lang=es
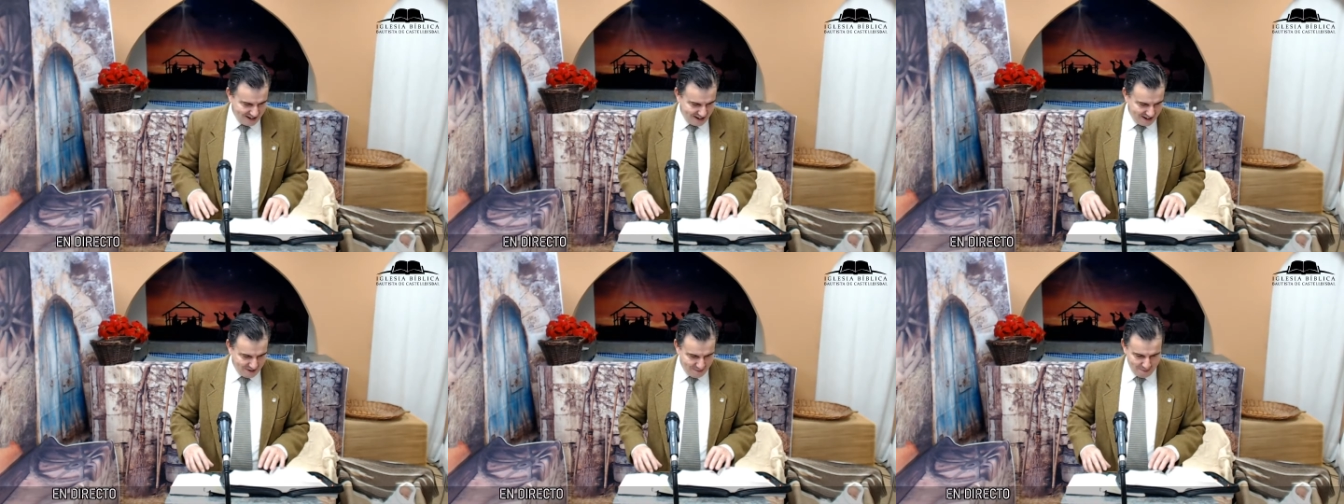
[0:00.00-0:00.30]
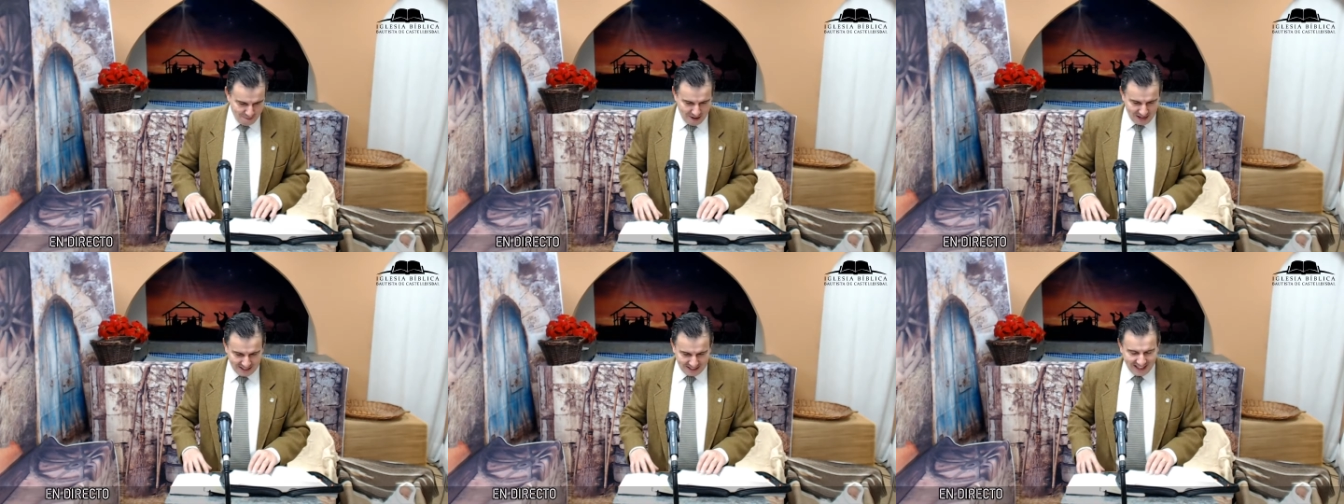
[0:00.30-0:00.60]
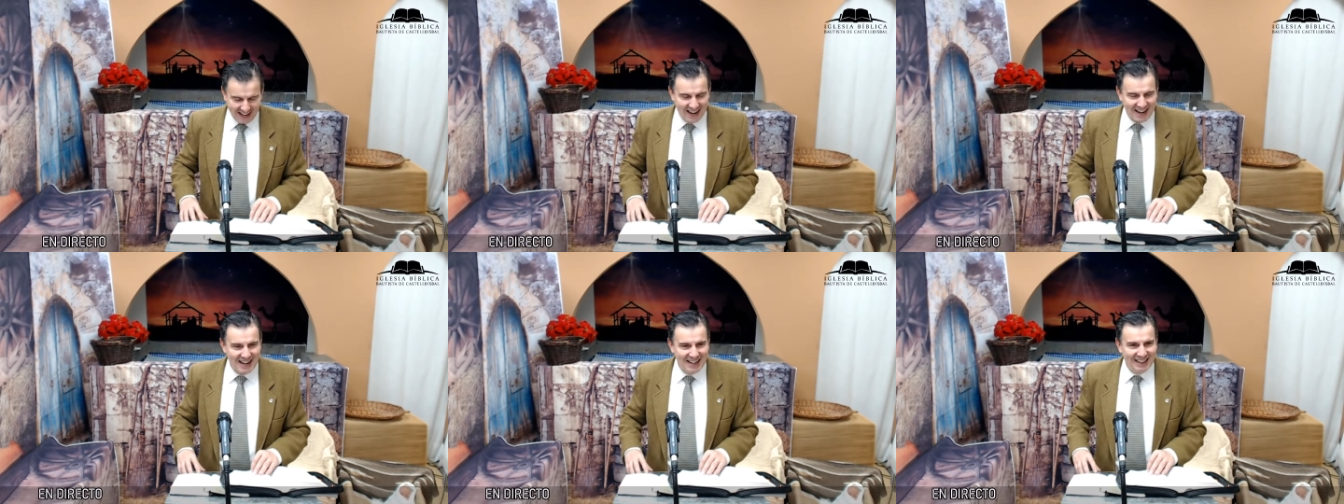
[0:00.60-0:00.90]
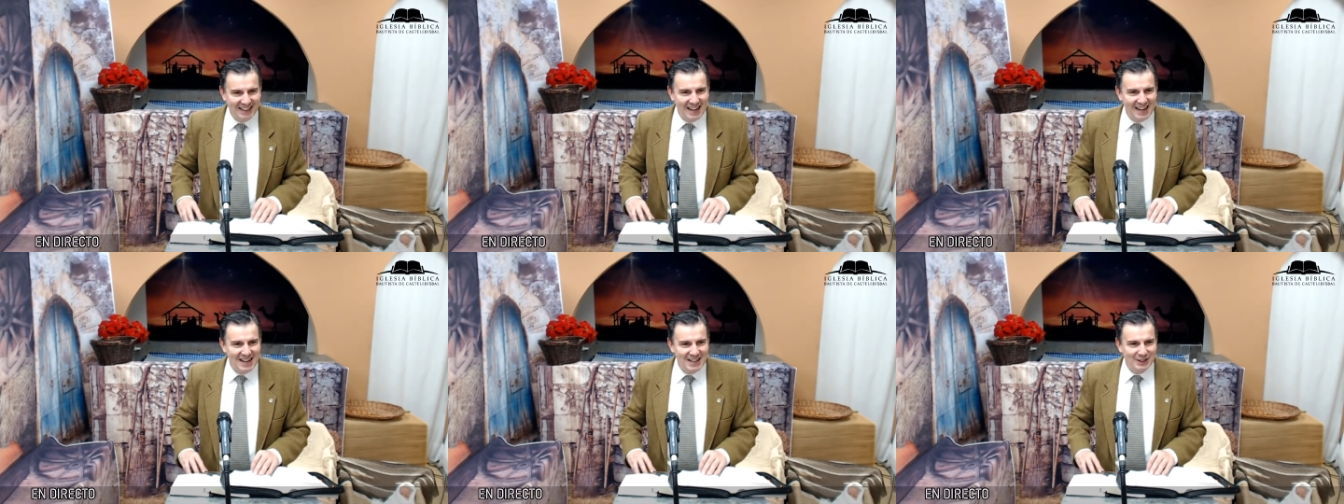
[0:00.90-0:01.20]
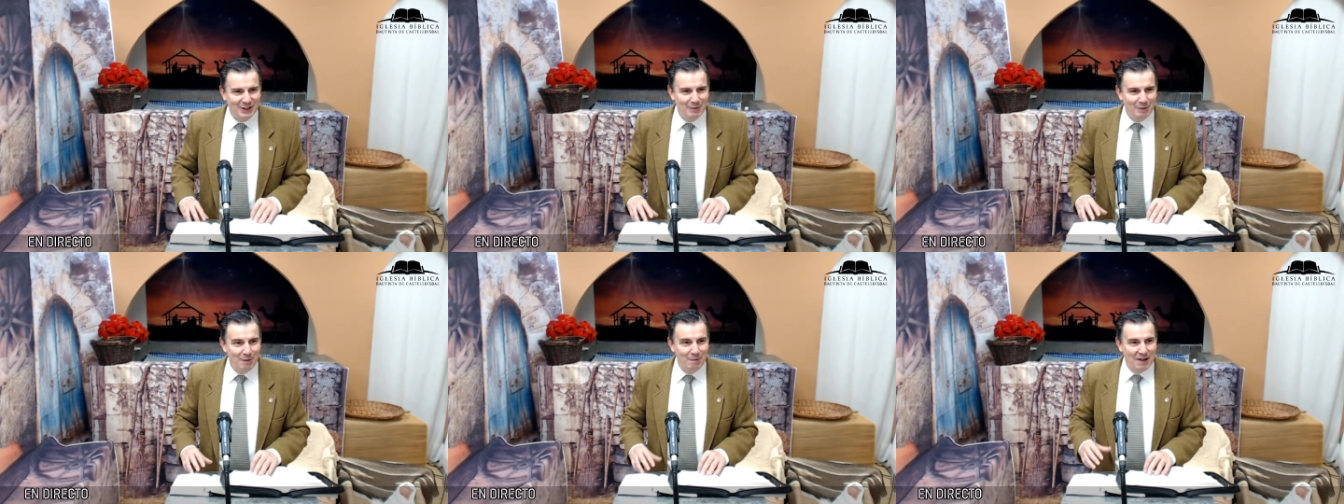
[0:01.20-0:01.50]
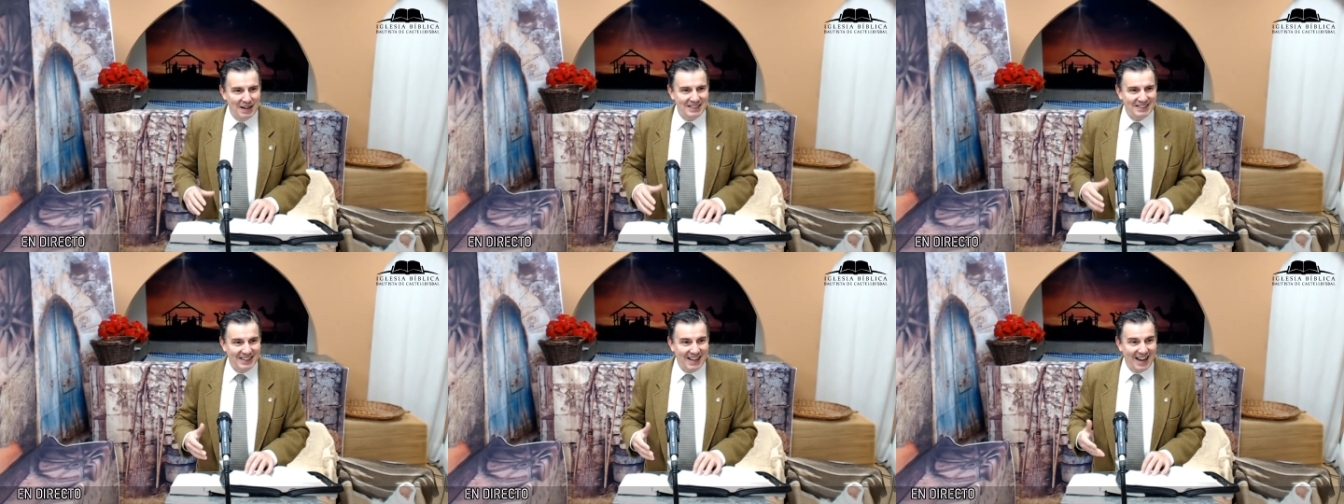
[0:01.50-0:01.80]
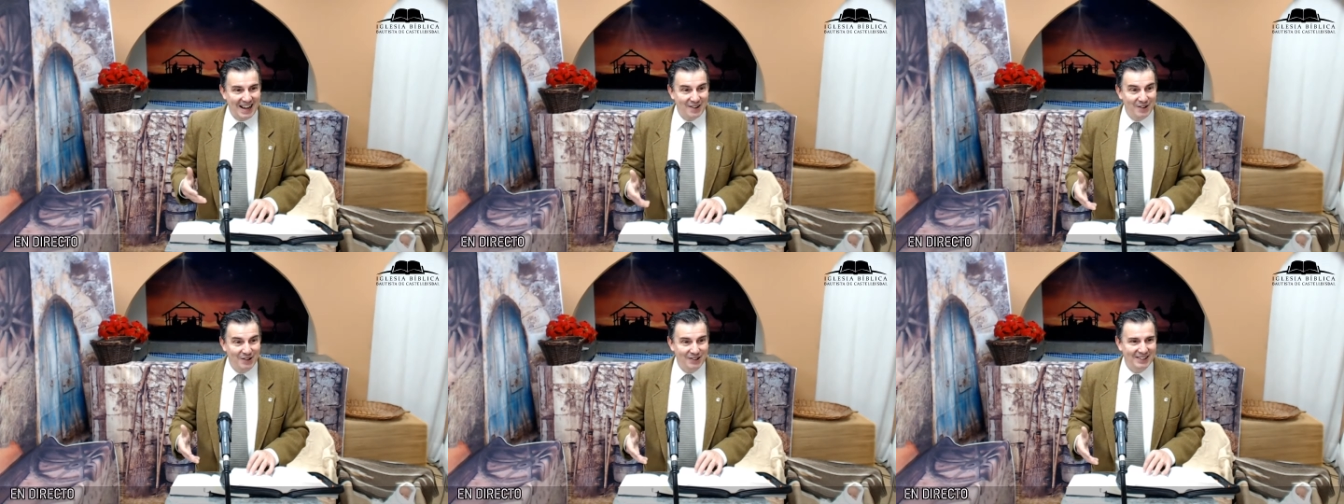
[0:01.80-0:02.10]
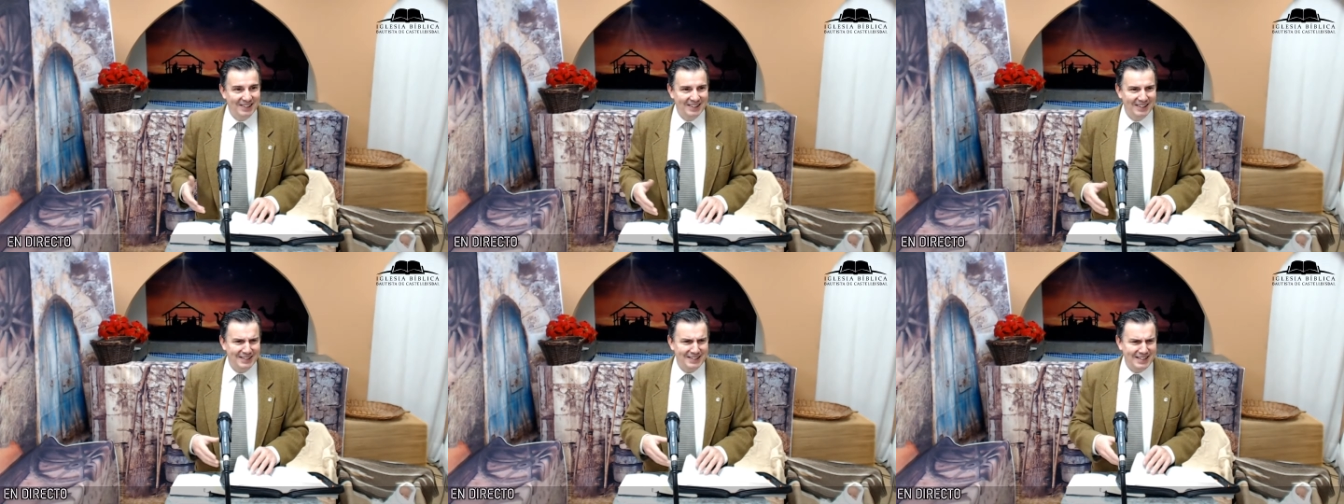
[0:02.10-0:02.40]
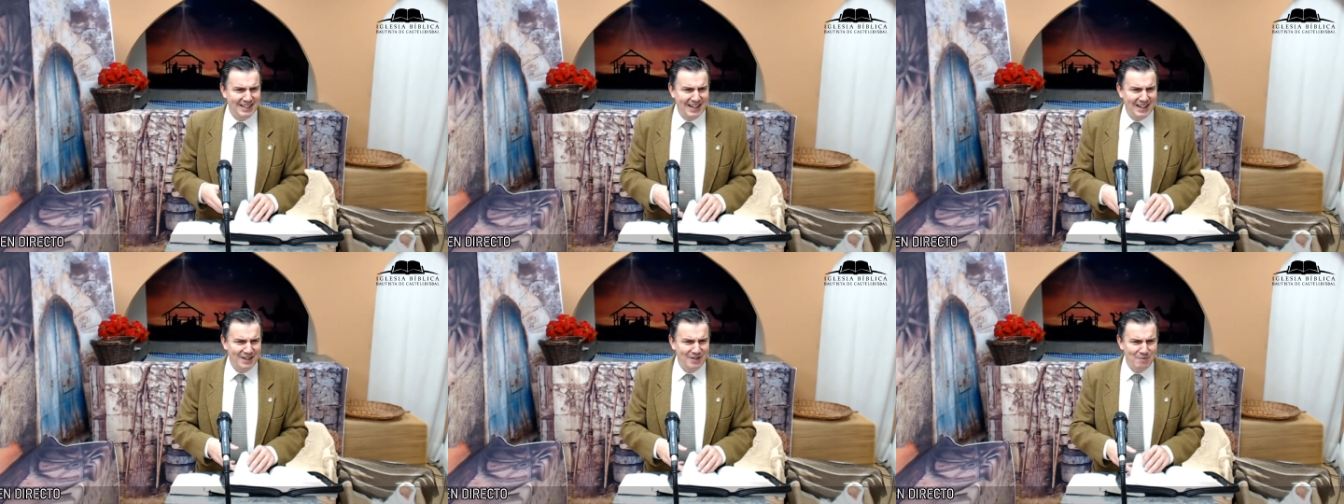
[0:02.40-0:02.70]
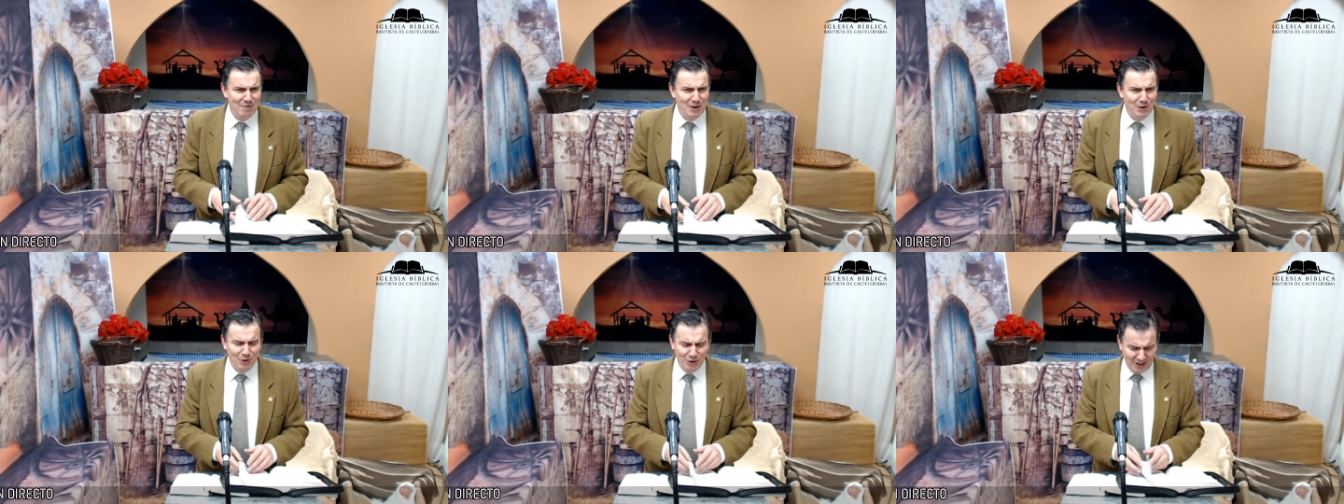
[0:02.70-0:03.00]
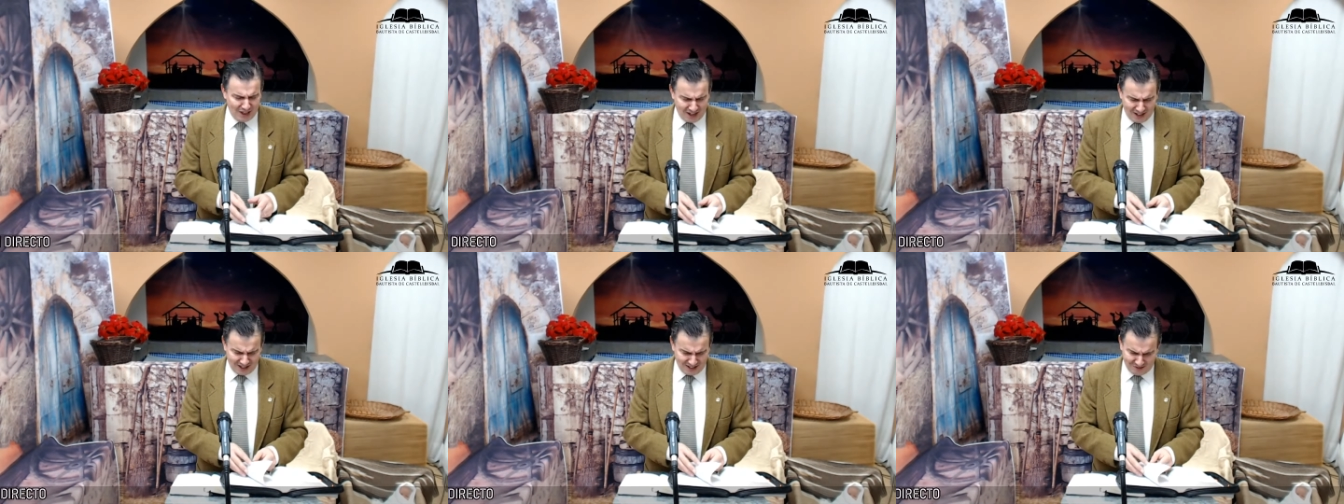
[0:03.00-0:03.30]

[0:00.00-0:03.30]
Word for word: Mascareta es como más caro, así que no me gusta más.